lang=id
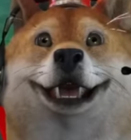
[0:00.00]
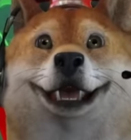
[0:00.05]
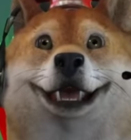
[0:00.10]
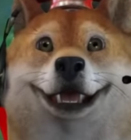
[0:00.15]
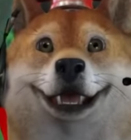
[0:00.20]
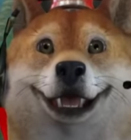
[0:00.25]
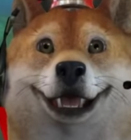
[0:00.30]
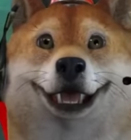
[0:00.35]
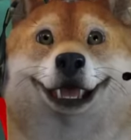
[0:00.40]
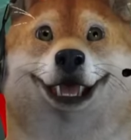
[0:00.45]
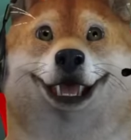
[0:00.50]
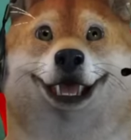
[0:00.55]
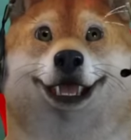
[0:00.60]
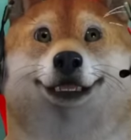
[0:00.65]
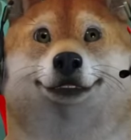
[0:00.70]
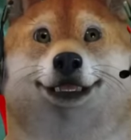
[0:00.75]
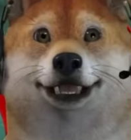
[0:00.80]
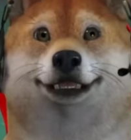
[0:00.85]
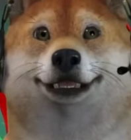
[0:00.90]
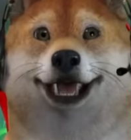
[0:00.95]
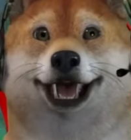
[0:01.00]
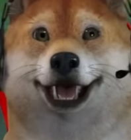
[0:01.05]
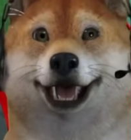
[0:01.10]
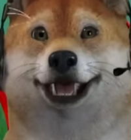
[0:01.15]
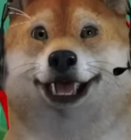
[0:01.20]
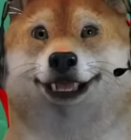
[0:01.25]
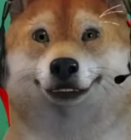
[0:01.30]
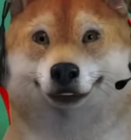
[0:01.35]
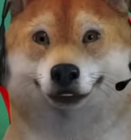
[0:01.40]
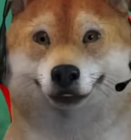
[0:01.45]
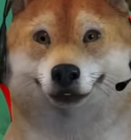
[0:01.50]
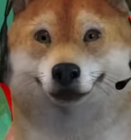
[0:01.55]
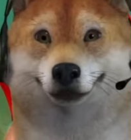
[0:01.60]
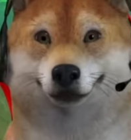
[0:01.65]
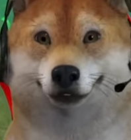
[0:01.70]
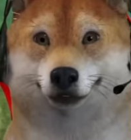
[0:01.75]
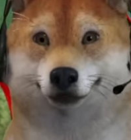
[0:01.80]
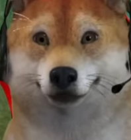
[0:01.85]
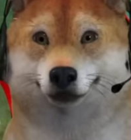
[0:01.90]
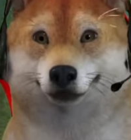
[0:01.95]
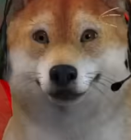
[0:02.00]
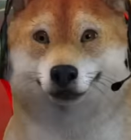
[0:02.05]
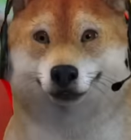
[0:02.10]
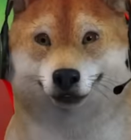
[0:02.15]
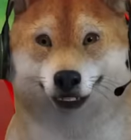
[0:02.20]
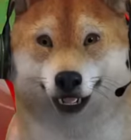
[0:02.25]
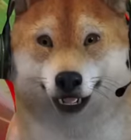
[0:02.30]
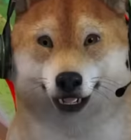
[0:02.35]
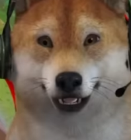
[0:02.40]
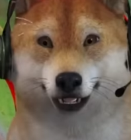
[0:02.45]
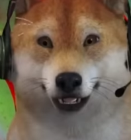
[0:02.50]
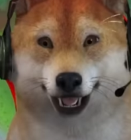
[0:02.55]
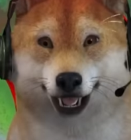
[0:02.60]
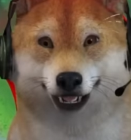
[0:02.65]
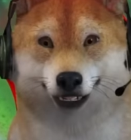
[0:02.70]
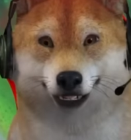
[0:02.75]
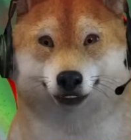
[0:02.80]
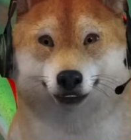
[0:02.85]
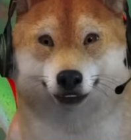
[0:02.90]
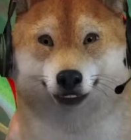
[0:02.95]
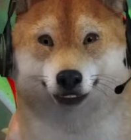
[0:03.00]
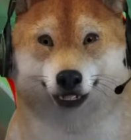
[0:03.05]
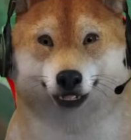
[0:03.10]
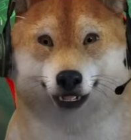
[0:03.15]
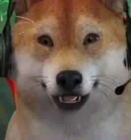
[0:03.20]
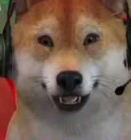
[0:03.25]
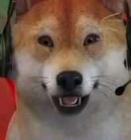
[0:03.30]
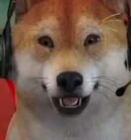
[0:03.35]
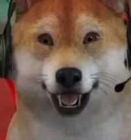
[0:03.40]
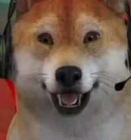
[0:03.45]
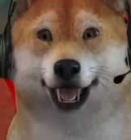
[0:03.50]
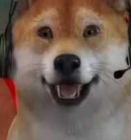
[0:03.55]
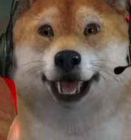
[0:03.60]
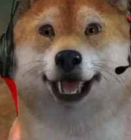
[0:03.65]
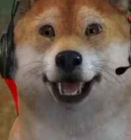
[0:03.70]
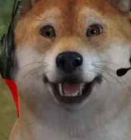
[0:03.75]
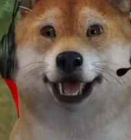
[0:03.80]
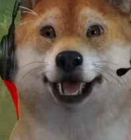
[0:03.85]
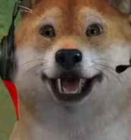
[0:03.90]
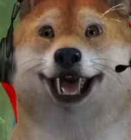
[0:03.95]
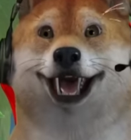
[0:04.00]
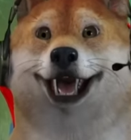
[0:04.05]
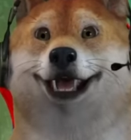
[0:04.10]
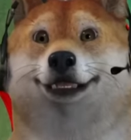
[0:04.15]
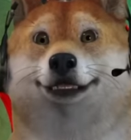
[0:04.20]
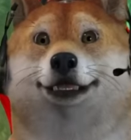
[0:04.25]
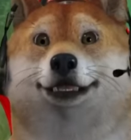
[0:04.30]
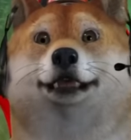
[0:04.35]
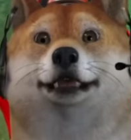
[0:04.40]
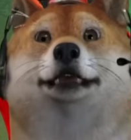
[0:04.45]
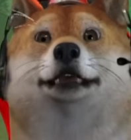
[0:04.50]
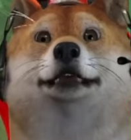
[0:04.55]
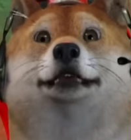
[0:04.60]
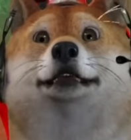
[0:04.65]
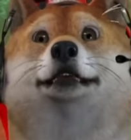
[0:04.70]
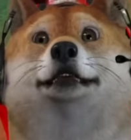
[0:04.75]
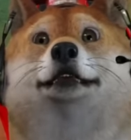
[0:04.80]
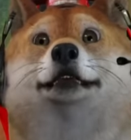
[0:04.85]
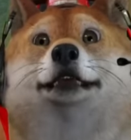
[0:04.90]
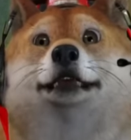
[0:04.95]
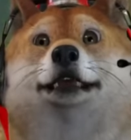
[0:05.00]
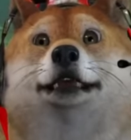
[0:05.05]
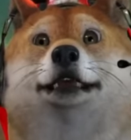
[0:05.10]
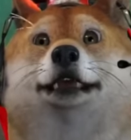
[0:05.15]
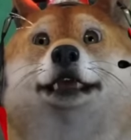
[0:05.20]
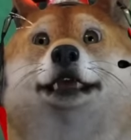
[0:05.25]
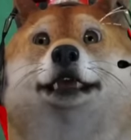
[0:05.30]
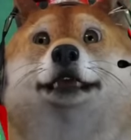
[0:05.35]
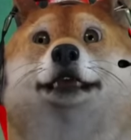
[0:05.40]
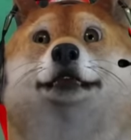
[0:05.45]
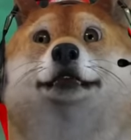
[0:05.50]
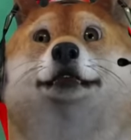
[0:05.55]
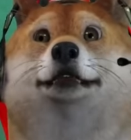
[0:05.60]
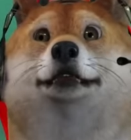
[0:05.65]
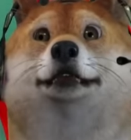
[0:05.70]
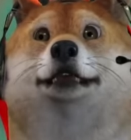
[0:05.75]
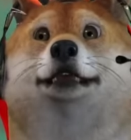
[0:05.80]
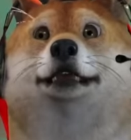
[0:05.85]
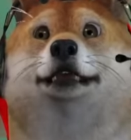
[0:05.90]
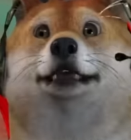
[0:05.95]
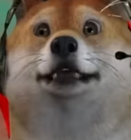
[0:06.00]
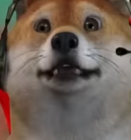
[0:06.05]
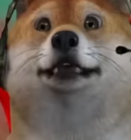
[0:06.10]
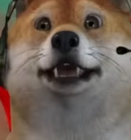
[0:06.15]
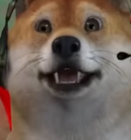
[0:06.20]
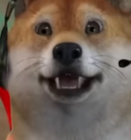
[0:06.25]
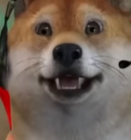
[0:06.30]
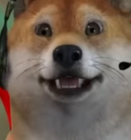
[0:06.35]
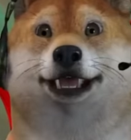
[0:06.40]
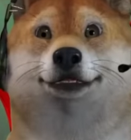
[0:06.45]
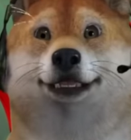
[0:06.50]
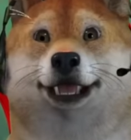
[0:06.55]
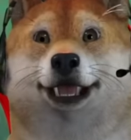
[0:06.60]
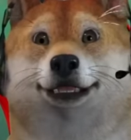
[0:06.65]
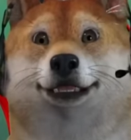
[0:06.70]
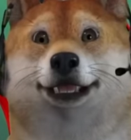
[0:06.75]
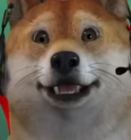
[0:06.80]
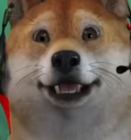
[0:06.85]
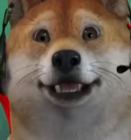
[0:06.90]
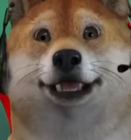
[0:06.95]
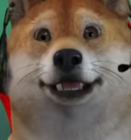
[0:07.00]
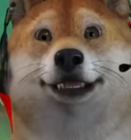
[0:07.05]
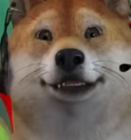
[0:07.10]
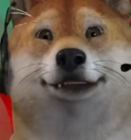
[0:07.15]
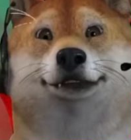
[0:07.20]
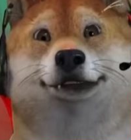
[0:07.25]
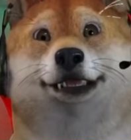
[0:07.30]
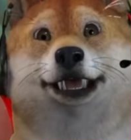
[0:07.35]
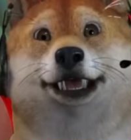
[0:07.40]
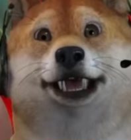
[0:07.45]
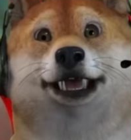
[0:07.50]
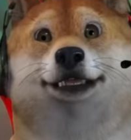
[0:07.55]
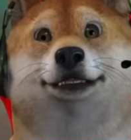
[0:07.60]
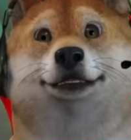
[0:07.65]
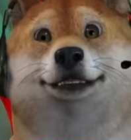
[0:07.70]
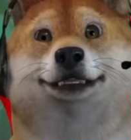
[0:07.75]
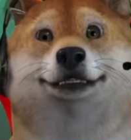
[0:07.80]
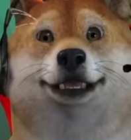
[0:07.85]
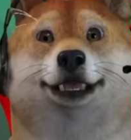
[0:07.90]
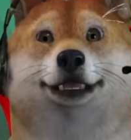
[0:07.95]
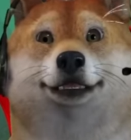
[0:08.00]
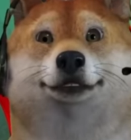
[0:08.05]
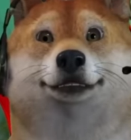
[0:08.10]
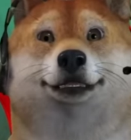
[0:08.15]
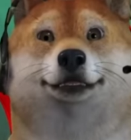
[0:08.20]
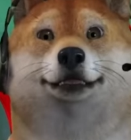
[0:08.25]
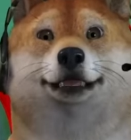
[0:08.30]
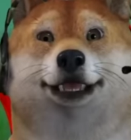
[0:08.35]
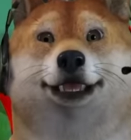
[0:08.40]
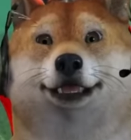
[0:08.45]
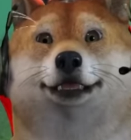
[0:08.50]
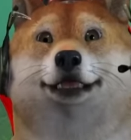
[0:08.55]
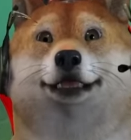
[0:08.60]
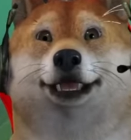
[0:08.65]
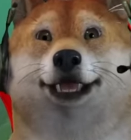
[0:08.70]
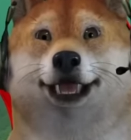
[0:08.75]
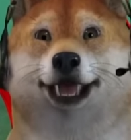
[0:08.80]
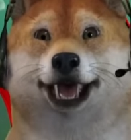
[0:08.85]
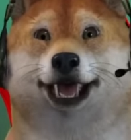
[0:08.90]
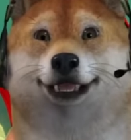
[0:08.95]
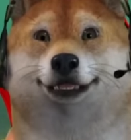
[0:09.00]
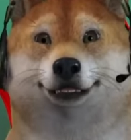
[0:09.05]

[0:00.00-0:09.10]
ini ikan yang bisa makan nggak? Hmm. hmm kau aku makan kau. Oh oh dia ngelawan woi. Woi woi woi. Oh teman-teman Obit bantuin tuh. Help me